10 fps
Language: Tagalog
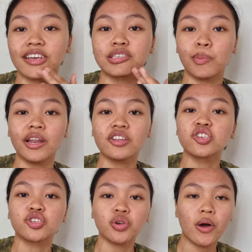
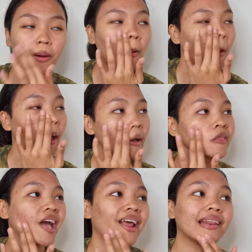explanation
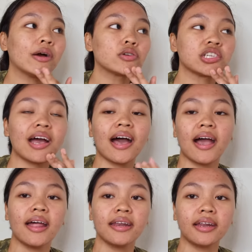dahil daw siya